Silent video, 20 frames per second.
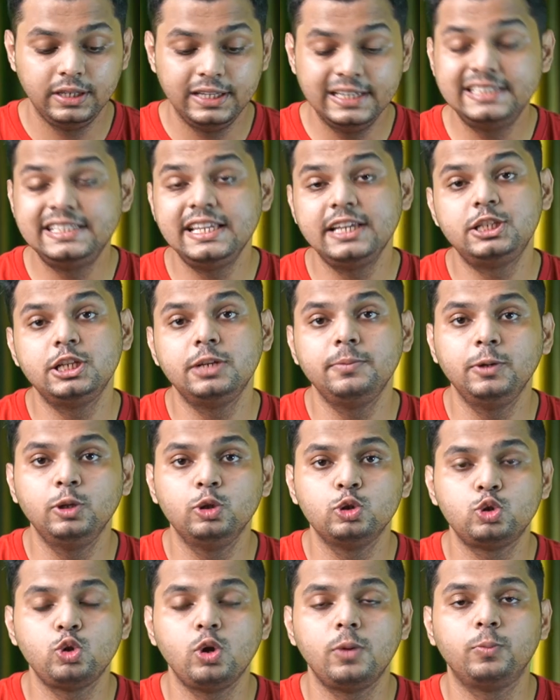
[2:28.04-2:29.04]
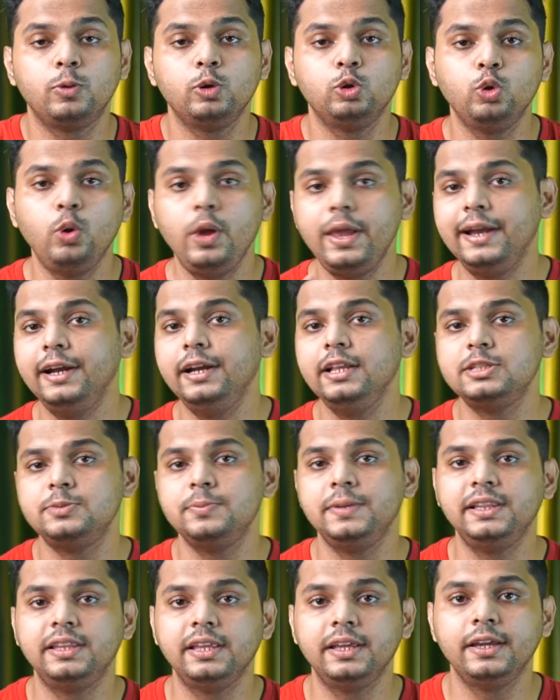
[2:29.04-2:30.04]
इस सेक्शन में दोस्तों आपको दो एलईडीज e
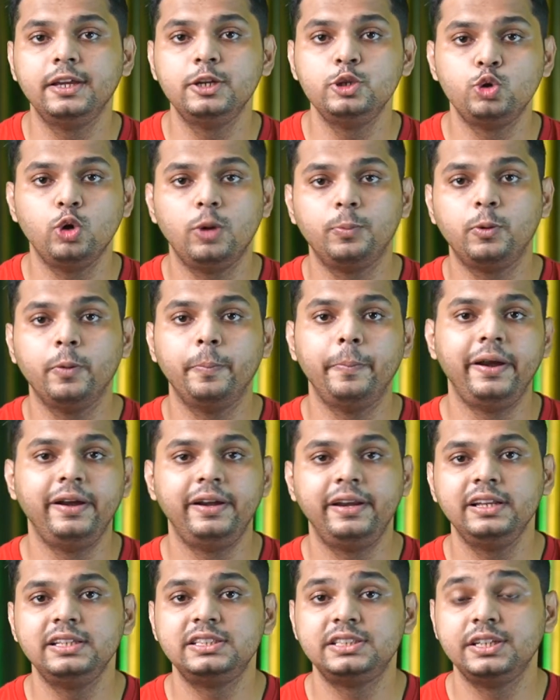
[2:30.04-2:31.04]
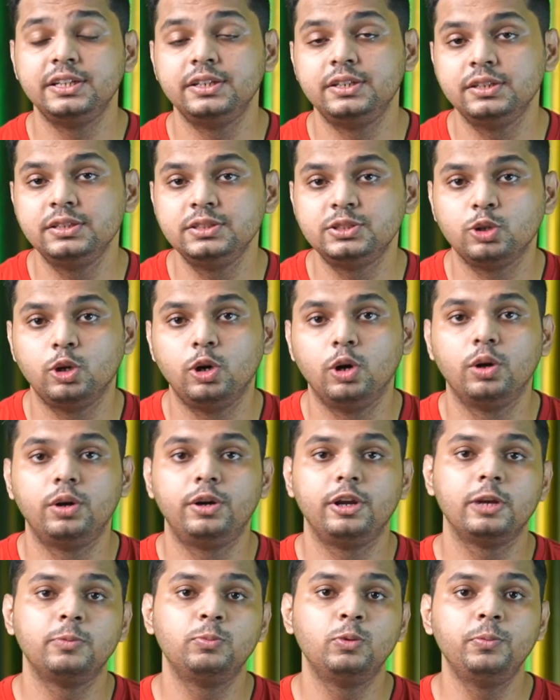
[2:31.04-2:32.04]
मिलते हैं जो आपको बैटरी स्टेटस और
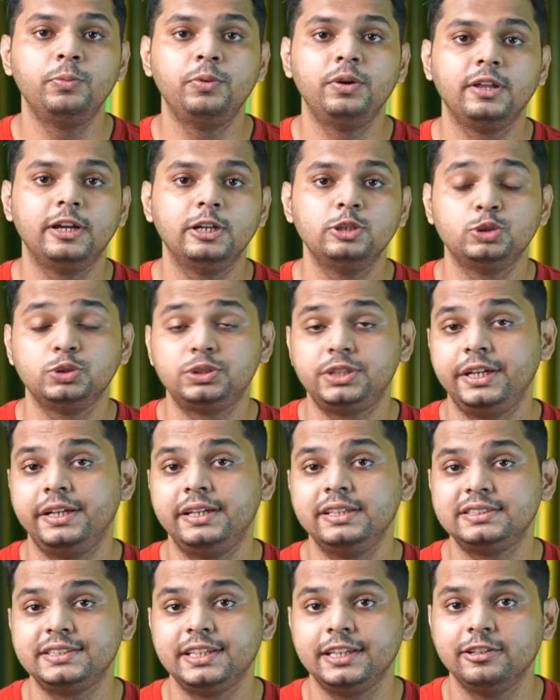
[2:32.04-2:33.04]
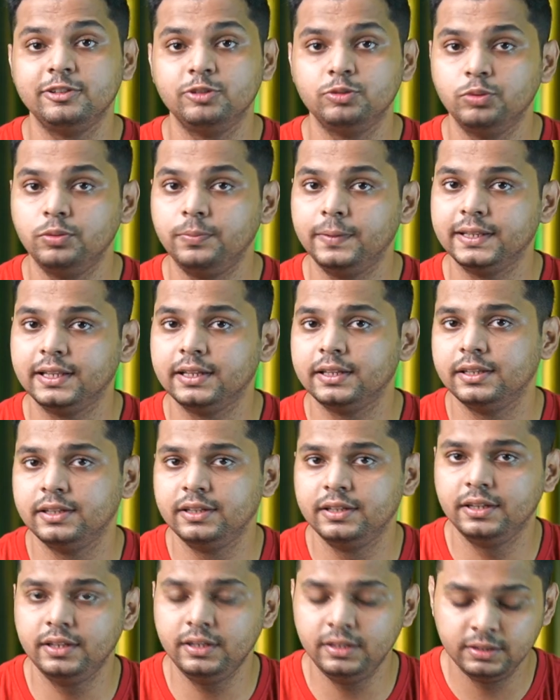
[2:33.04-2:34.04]
टर्बो मोड का जो स्टेटस है वो बता
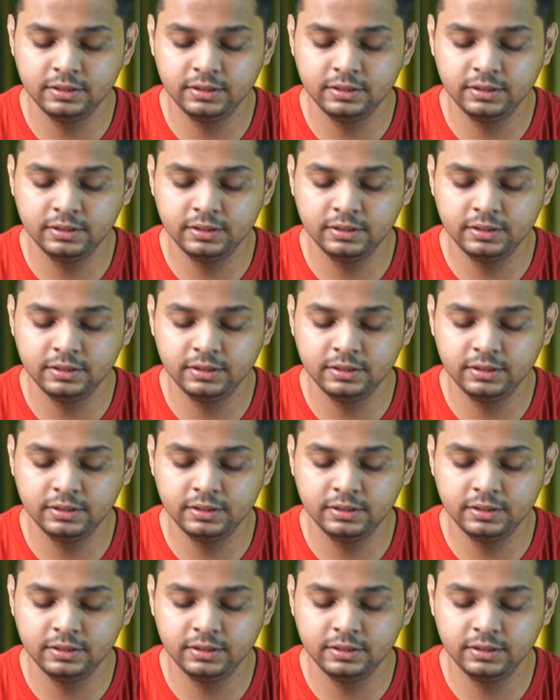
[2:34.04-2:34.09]
देंगे